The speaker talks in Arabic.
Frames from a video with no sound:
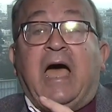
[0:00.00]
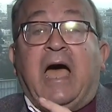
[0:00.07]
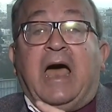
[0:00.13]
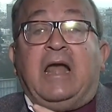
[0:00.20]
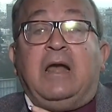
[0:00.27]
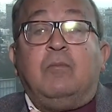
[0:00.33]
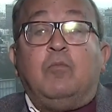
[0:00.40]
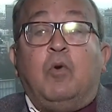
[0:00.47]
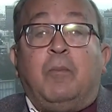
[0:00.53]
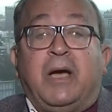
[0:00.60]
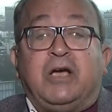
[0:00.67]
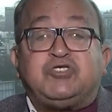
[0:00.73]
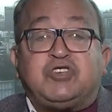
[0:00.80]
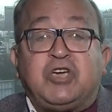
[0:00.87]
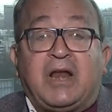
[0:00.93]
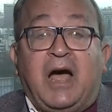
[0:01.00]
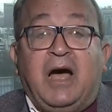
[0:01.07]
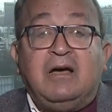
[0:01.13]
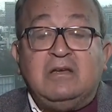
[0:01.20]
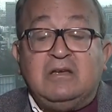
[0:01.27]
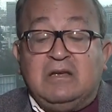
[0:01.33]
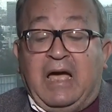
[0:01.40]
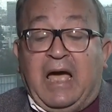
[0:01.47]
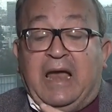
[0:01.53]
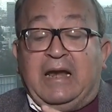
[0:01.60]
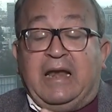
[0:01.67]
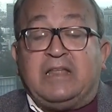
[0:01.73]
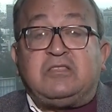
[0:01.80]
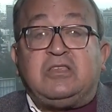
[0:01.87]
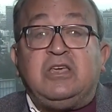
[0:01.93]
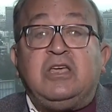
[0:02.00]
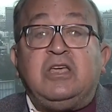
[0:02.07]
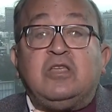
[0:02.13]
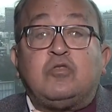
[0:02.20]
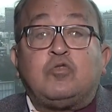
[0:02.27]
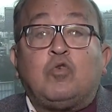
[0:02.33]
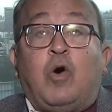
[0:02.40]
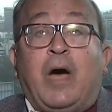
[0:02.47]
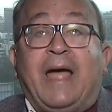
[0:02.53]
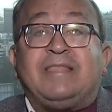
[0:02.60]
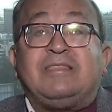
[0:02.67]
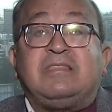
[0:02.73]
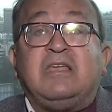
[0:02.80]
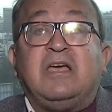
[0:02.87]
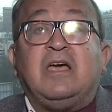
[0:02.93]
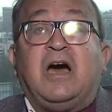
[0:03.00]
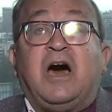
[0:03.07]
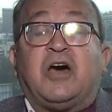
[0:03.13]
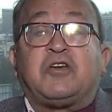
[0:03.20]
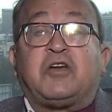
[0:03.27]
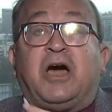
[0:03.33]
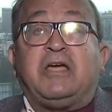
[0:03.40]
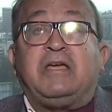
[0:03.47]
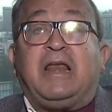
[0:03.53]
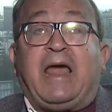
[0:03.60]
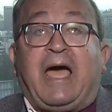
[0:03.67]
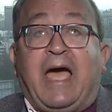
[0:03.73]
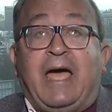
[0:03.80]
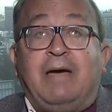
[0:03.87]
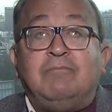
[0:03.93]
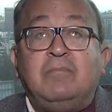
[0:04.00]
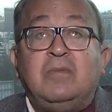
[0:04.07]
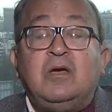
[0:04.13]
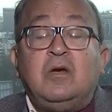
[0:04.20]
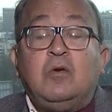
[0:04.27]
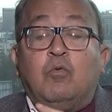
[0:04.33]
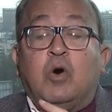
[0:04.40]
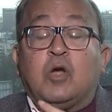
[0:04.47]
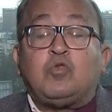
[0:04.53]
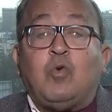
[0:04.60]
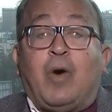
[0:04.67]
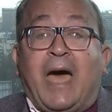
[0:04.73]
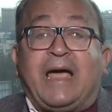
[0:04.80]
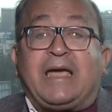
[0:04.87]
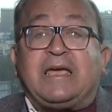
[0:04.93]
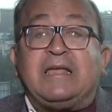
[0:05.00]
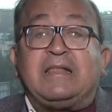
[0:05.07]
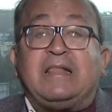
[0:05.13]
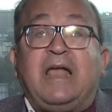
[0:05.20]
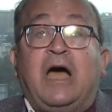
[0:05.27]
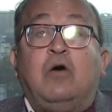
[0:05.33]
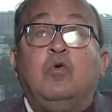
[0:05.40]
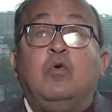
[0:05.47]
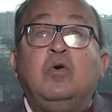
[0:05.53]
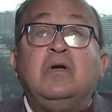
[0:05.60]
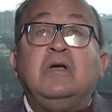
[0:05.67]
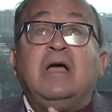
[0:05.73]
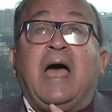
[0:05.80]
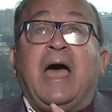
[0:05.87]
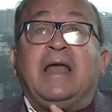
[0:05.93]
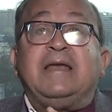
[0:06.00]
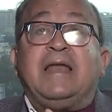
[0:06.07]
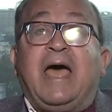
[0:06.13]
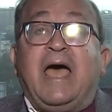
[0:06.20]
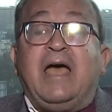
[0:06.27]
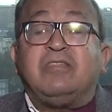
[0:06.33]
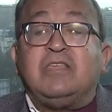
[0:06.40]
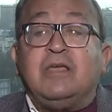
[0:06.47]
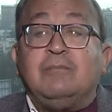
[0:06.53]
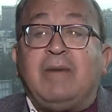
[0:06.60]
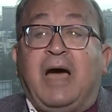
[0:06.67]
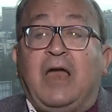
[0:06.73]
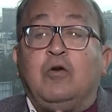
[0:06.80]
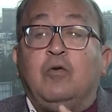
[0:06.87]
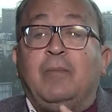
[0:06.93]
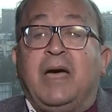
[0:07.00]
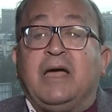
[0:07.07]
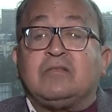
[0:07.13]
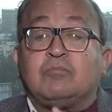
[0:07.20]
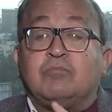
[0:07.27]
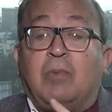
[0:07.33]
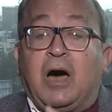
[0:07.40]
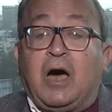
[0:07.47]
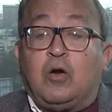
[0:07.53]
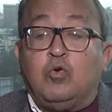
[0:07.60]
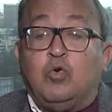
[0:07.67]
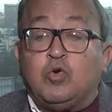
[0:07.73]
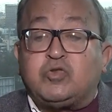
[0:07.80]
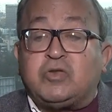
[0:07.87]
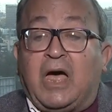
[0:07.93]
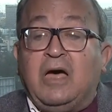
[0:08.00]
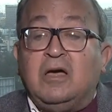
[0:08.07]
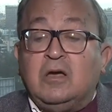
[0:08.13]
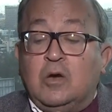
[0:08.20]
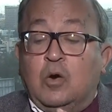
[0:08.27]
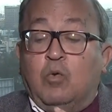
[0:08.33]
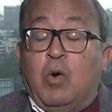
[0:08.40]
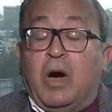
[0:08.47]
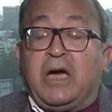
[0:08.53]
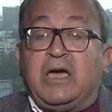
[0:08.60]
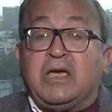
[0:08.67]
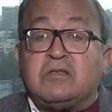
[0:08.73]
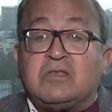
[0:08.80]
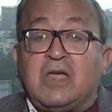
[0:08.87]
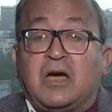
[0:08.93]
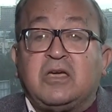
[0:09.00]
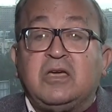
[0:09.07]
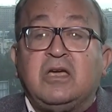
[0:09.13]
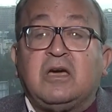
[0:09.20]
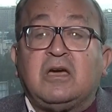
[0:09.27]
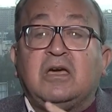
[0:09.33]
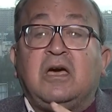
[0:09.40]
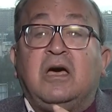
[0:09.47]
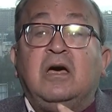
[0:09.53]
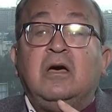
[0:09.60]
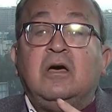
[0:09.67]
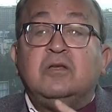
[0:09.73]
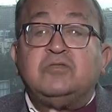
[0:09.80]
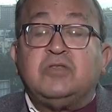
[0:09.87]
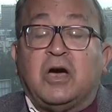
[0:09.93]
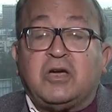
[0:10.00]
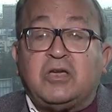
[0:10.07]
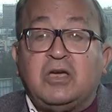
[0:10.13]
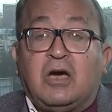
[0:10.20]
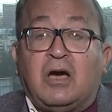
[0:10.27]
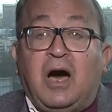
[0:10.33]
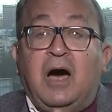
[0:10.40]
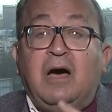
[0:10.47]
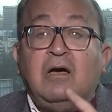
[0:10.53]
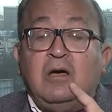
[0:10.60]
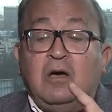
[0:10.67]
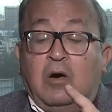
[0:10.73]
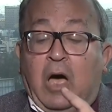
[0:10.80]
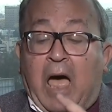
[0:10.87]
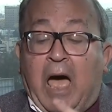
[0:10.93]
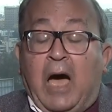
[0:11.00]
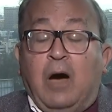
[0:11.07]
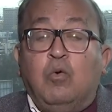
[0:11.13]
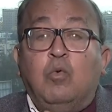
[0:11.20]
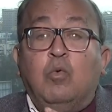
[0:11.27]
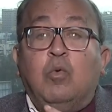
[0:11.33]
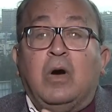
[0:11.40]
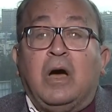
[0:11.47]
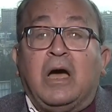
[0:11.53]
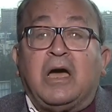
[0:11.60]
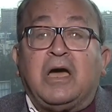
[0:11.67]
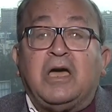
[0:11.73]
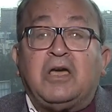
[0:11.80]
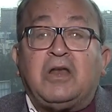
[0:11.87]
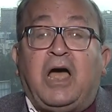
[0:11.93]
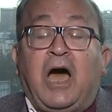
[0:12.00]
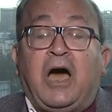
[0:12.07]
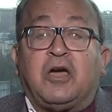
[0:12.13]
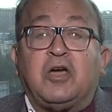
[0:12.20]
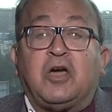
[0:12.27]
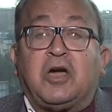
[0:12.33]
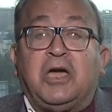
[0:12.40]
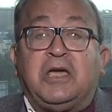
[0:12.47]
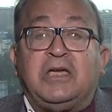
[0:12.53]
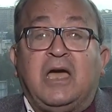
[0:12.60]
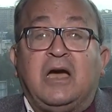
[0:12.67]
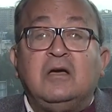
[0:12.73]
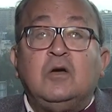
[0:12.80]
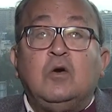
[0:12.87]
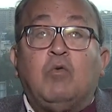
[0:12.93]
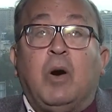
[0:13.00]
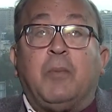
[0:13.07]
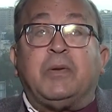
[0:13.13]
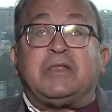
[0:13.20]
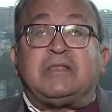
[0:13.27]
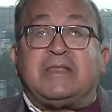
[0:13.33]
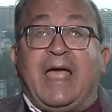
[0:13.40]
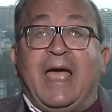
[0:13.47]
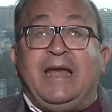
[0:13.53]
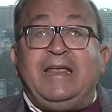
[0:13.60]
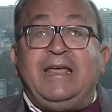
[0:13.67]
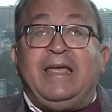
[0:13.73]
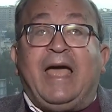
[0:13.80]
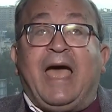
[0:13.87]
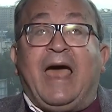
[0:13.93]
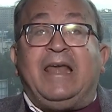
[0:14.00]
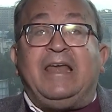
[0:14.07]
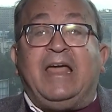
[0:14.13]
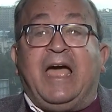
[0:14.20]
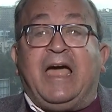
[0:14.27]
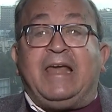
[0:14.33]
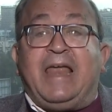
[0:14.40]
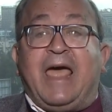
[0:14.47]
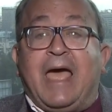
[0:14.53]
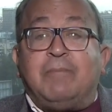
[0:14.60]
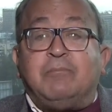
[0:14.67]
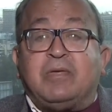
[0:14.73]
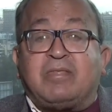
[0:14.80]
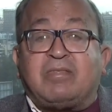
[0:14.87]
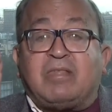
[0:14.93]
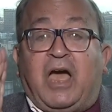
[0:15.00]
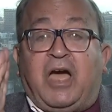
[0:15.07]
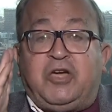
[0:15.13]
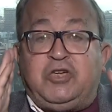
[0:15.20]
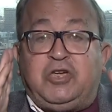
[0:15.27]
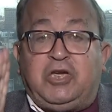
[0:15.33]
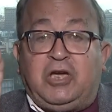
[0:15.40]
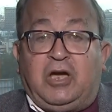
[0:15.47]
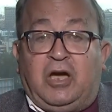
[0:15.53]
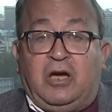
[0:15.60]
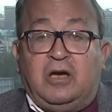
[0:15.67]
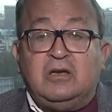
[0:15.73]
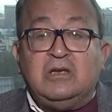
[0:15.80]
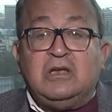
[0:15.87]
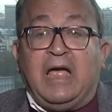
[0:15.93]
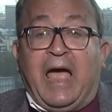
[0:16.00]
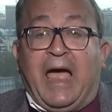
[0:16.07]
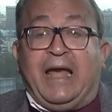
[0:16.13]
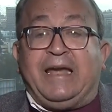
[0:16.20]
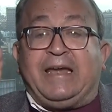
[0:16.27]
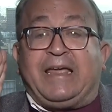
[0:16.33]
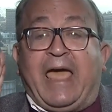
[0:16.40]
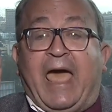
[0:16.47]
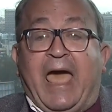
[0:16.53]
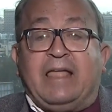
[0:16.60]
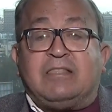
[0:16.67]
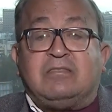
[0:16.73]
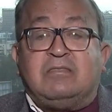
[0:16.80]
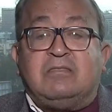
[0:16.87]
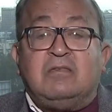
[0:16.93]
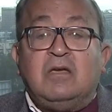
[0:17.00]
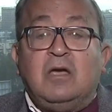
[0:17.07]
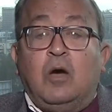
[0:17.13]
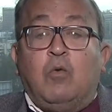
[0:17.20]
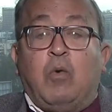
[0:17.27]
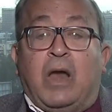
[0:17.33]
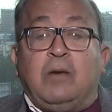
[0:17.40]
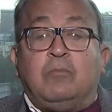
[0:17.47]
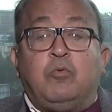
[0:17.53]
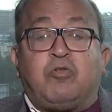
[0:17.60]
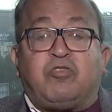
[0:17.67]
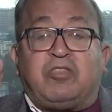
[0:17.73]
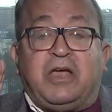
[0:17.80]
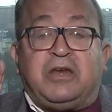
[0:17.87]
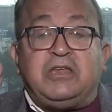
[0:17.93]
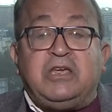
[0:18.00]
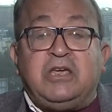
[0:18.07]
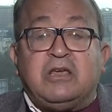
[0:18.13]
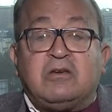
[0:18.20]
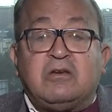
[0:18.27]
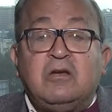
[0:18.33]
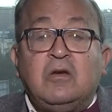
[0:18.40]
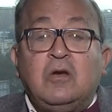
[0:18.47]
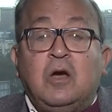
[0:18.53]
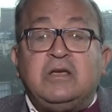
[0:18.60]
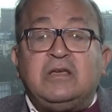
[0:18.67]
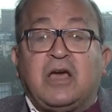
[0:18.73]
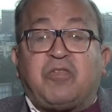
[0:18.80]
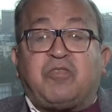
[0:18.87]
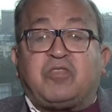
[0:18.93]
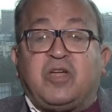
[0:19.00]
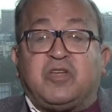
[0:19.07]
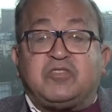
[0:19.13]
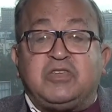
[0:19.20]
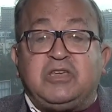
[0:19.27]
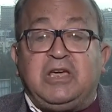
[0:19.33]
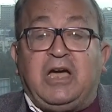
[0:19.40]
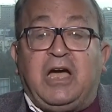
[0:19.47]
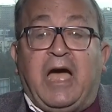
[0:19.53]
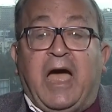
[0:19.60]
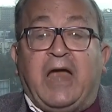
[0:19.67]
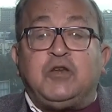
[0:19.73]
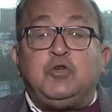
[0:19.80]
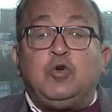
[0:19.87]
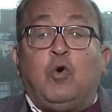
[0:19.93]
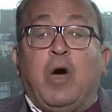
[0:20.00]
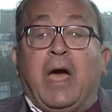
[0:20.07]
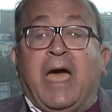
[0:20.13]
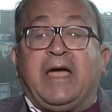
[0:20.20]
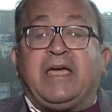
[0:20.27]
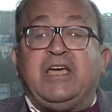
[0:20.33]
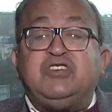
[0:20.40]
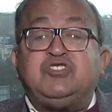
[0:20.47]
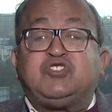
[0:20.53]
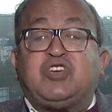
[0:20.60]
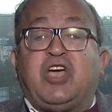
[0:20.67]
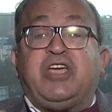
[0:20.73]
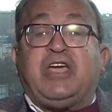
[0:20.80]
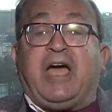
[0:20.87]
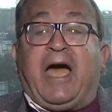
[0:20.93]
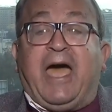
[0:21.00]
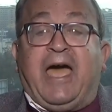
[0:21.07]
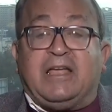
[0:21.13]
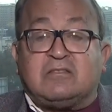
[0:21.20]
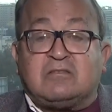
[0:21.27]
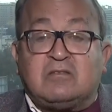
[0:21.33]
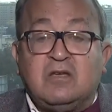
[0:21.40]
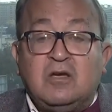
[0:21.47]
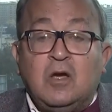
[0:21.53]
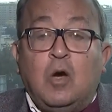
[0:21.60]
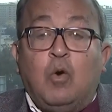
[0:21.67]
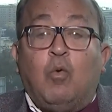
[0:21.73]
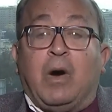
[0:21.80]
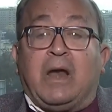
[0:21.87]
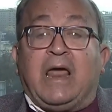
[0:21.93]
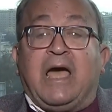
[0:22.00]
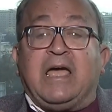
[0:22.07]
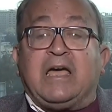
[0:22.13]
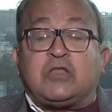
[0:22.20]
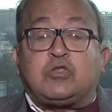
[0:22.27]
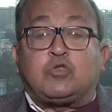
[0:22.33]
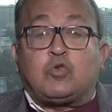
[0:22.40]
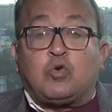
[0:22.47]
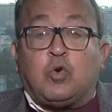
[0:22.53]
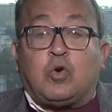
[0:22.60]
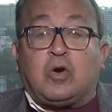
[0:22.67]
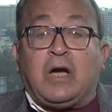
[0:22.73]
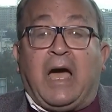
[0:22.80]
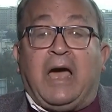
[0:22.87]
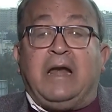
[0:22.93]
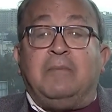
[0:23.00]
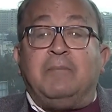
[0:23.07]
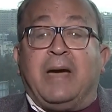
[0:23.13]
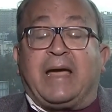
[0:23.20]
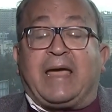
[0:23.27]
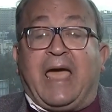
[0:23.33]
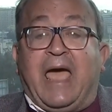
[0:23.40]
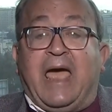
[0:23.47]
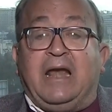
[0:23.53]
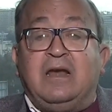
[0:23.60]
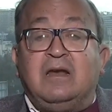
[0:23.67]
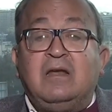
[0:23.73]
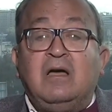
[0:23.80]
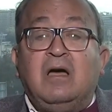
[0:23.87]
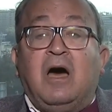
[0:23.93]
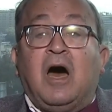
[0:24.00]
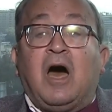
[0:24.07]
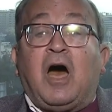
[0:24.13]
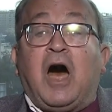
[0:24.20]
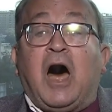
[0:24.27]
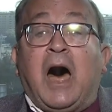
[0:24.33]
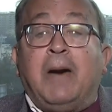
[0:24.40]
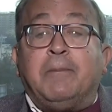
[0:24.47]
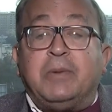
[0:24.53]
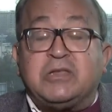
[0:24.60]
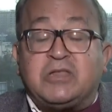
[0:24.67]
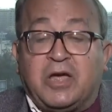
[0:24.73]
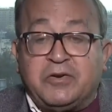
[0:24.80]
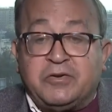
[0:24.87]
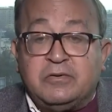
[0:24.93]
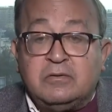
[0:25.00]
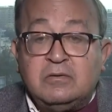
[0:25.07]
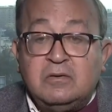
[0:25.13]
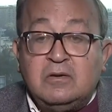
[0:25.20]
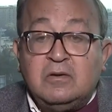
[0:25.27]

المباشره التي تهدئ الرأي العام وتؤكد له أن هذه المعلومات مغلوطة نعم. وغير دقيقة دقيقة نعم. أو غير حقيقية وبالتالي الإعلام الصحيح الجاد والمستنير نعم. يستطيع أن نعم. يواجه الشائعات ولا يترك المجال غامضا